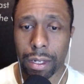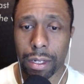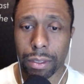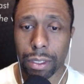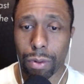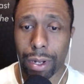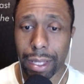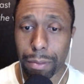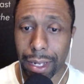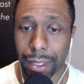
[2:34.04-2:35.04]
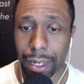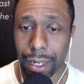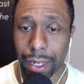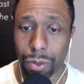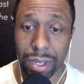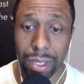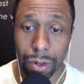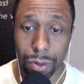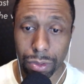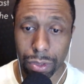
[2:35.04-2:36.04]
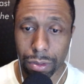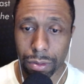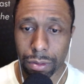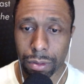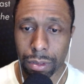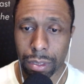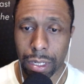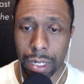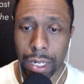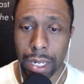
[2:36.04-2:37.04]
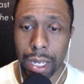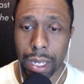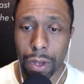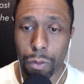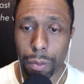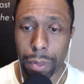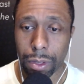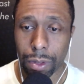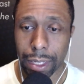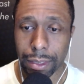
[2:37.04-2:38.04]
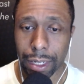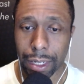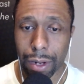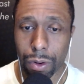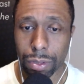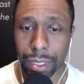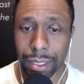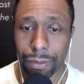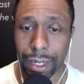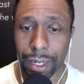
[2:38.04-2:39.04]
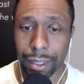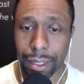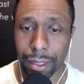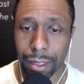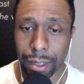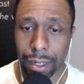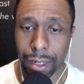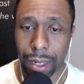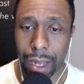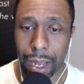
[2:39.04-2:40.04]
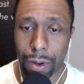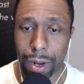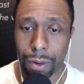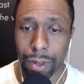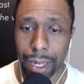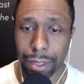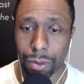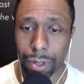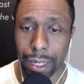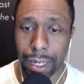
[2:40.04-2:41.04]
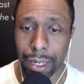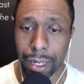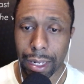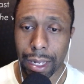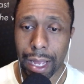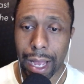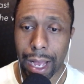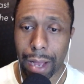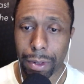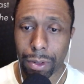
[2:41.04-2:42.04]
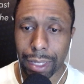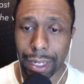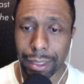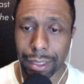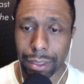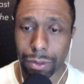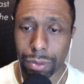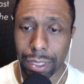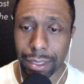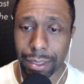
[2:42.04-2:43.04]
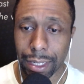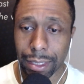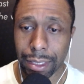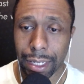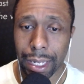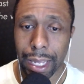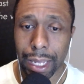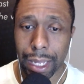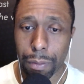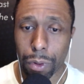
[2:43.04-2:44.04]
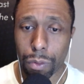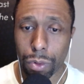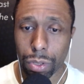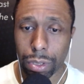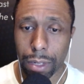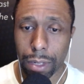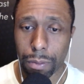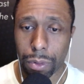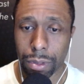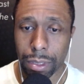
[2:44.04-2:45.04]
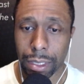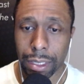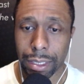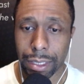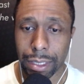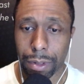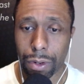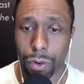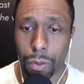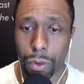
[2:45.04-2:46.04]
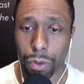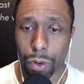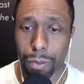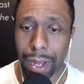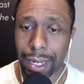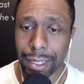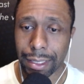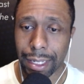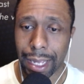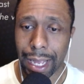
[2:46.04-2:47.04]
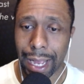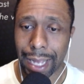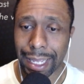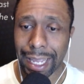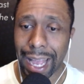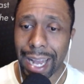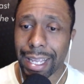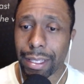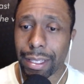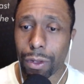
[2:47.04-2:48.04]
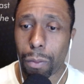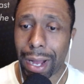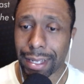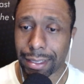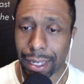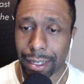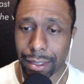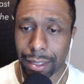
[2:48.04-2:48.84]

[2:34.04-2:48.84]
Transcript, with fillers: Si no hay demanda, no hay negocio. Y es un momento de hacer las cosas diferentes. A lo largo de la historia ha habido tantas injusticias que por mucho tiempo se vieron como normales hasta que alguien dijo basta